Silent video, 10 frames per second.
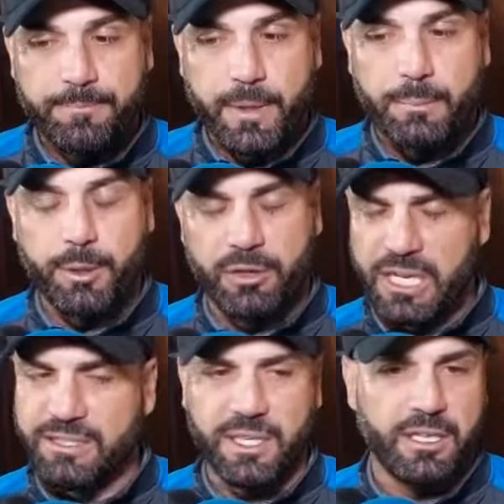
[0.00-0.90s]
pero
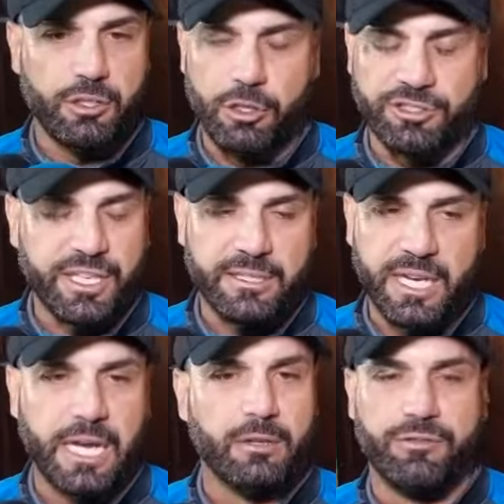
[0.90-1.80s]
gracias a Dios los que
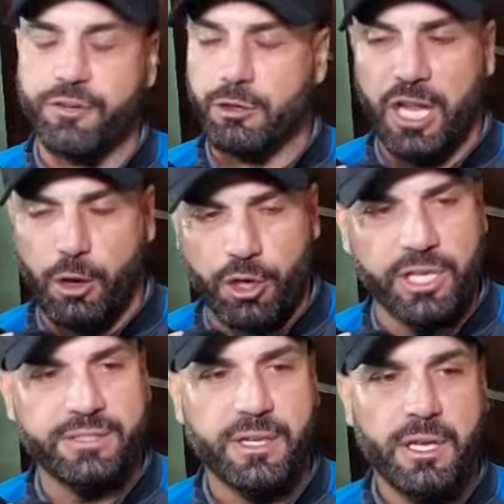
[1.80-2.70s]
entraron fueron
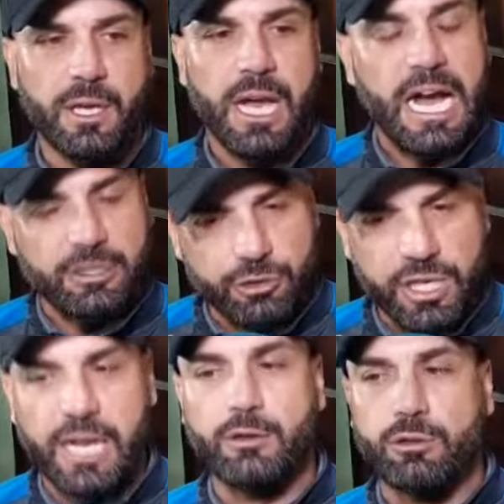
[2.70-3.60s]
leones,
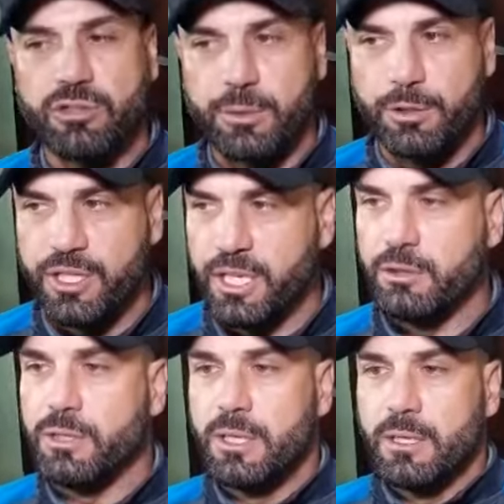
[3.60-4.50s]
ayudaron,
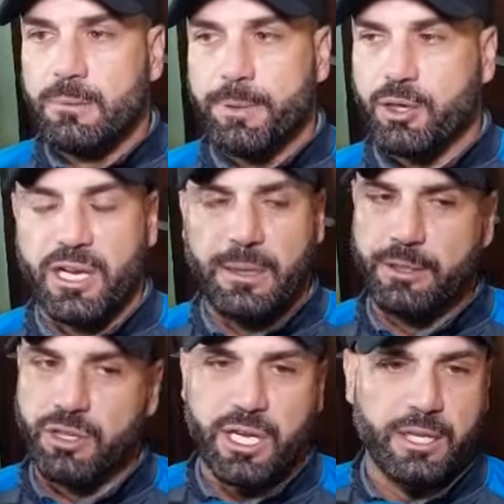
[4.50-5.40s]
contribuyeron, pero el
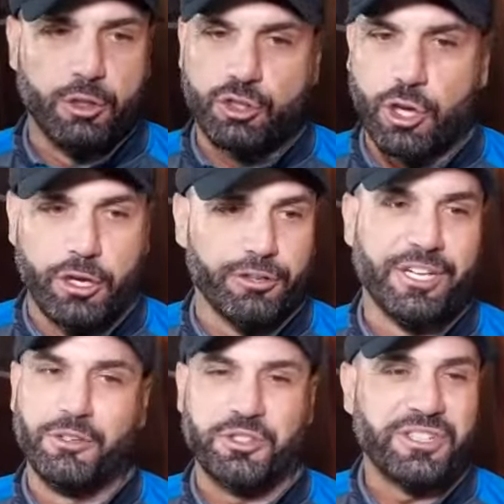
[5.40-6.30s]
árbitro era notorio que
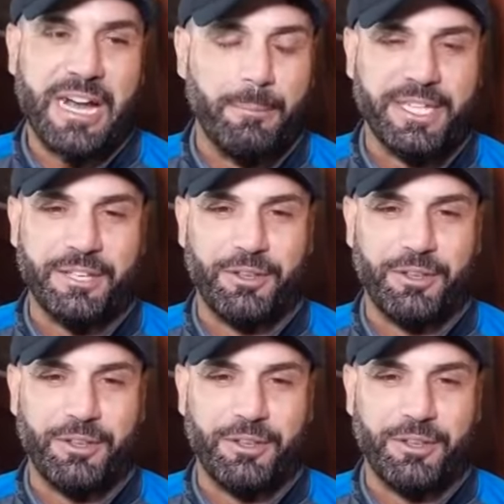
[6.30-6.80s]
nos estaba metiendo